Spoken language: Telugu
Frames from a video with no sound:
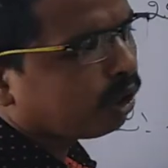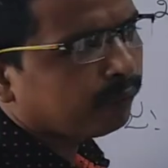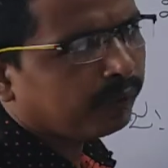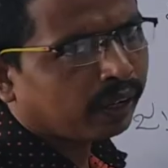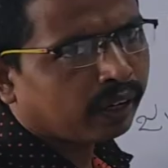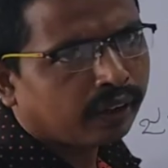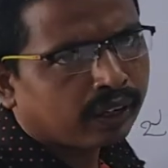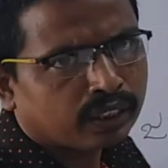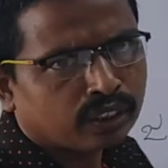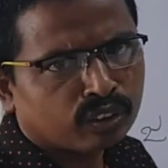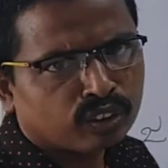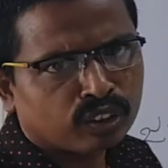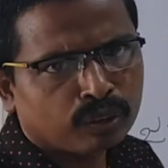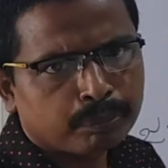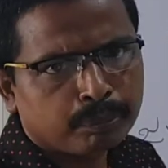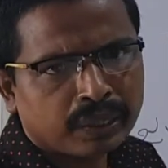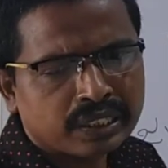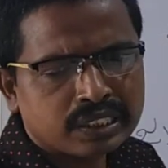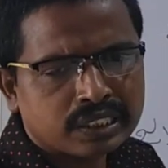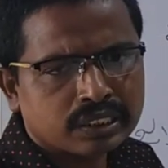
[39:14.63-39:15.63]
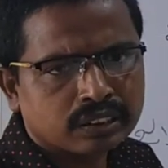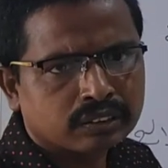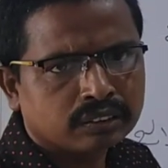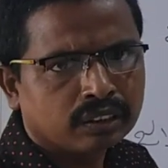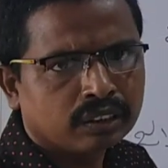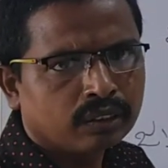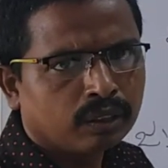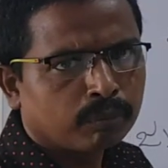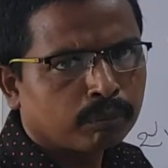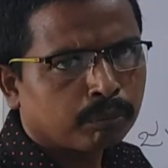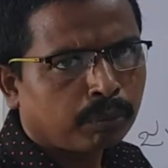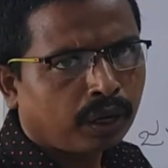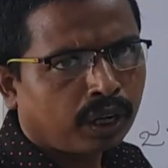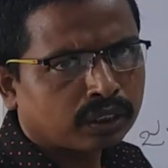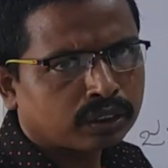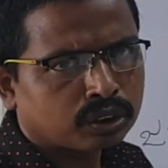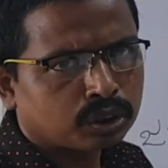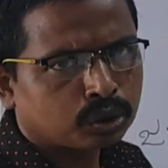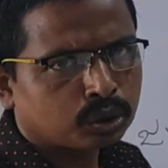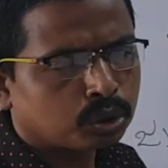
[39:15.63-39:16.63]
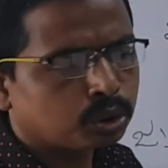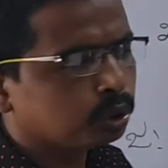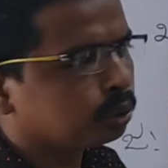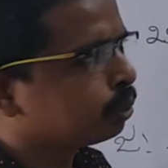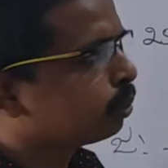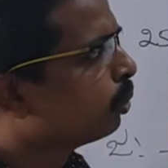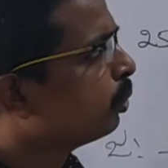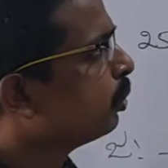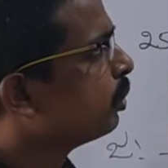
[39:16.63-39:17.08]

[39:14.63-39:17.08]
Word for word: రెండు వేల ఐదు వందల బిట్స్ పార్ట్ టూ